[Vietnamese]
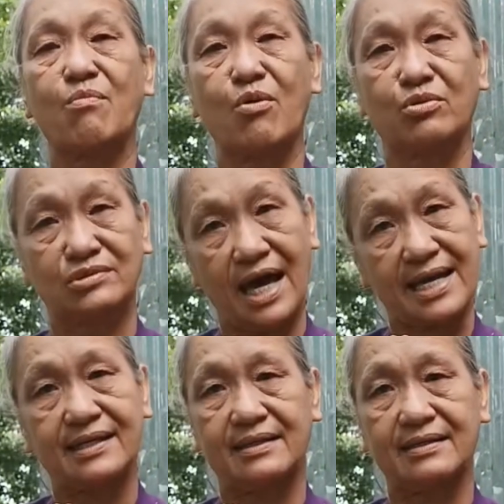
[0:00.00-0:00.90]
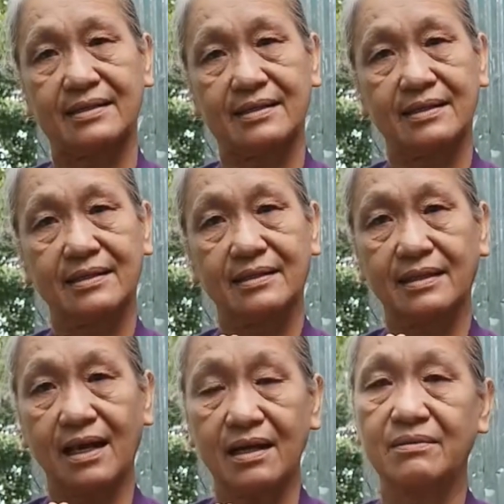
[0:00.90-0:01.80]
trong các vị bồ
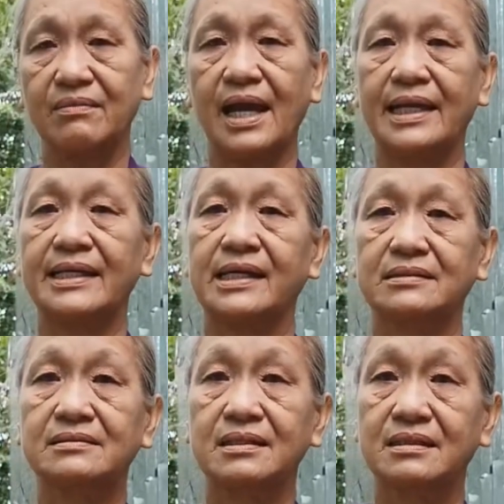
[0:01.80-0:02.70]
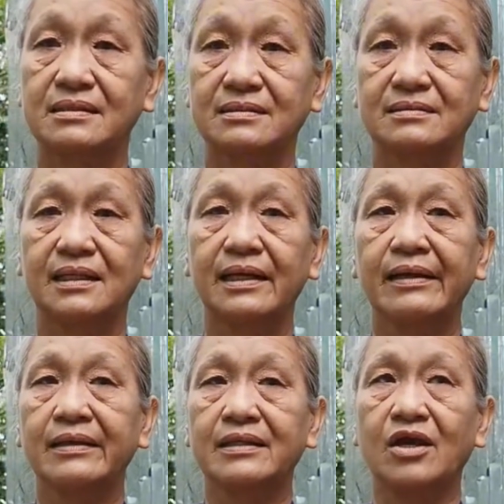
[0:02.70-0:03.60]
tát đây là cũng là bồ tát nữa yeah.